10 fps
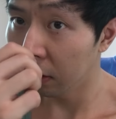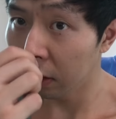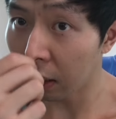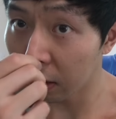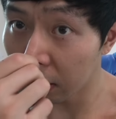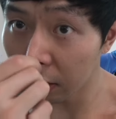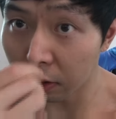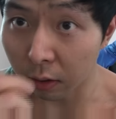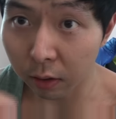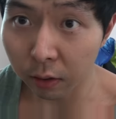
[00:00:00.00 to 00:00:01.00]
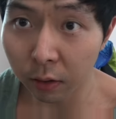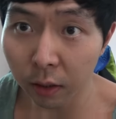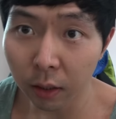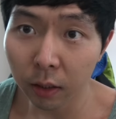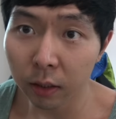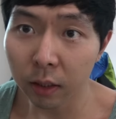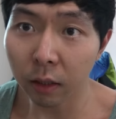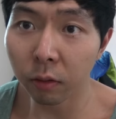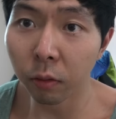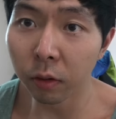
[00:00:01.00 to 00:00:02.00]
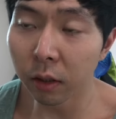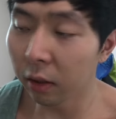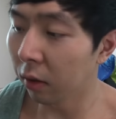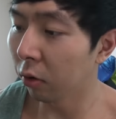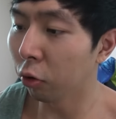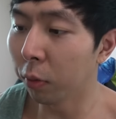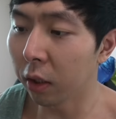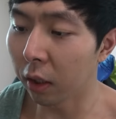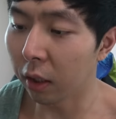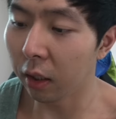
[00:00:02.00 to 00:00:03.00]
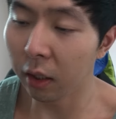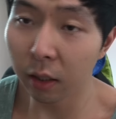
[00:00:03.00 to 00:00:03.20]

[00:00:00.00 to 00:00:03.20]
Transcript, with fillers: 살이 찌는 것 같아요 자 그럼 오늘 두 번째 끼니